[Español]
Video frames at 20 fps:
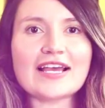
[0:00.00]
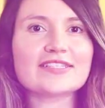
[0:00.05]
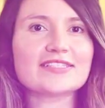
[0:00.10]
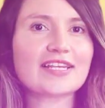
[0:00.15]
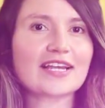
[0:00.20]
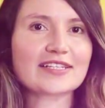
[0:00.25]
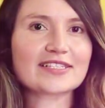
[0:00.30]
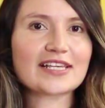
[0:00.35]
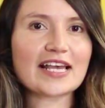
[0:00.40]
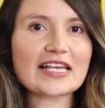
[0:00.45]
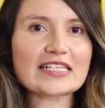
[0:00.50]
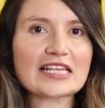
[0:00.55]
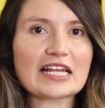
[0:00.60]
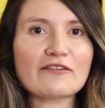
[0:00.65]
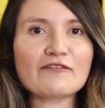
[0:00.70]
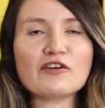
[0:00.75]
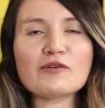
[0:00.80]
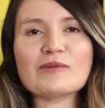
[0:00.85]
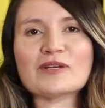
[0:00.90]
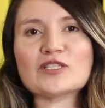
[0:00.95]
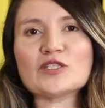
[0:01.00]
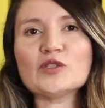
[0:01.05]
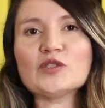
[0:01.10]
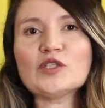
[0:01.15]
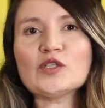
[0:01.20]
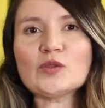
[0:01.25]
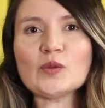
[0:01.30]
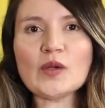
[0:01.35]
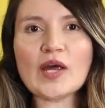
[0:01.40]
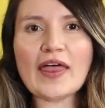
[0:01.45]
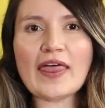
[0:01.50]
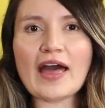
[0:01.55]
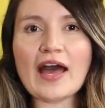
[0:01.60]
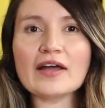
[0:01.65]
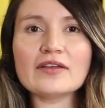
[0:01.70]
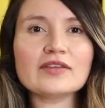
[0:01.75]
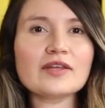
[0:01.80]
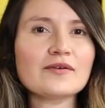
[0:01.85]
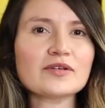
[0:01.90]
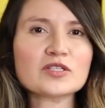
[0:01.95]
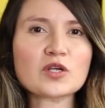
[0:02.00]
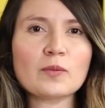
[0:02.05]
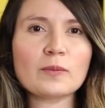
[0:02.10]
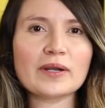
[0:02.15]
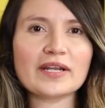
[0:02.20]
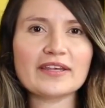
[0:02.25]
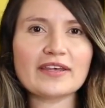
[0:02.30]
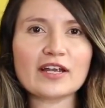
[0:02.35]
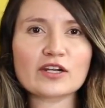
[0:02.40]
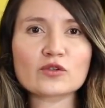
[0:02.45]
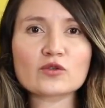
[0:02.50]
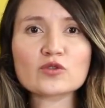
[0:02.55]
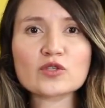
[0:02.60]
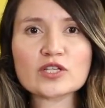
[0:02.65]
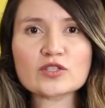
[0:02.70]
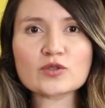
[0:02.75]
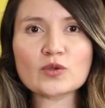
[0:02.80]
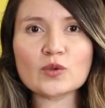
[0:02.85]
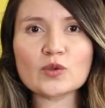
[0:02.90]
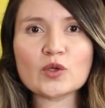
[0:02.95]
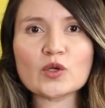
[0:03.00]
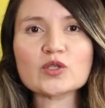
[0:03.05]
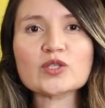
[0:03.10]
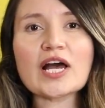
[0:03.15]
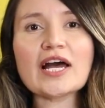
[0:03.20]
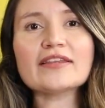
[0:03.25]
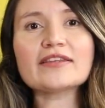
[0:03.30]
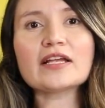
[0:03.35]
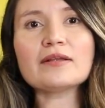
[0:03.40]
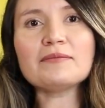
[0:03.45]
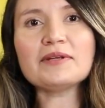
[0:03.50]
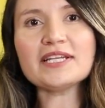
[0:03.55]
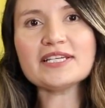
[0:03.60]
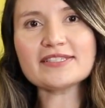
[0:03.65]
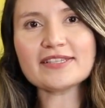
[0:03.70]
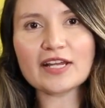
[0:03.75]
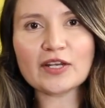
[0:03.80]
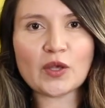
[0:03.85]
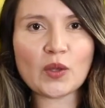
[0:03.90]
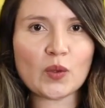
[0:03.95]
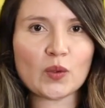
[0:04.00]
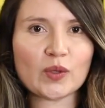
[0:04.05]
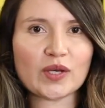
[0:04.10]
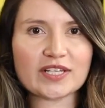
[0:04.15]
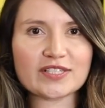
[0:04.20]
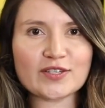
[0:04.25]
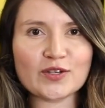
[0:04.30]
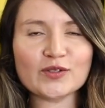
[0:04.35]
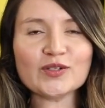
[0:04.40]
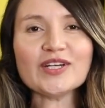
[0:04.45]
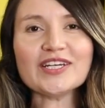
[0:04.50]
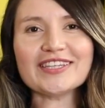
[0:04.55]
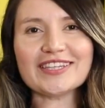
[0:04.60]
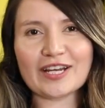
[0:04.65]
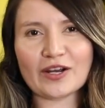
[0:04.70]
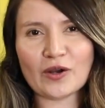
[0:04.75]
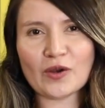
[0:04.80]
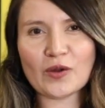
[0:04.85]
Si accedes a la formación titulada, debes convalidar tus estudios ante el Ministerio de Educación de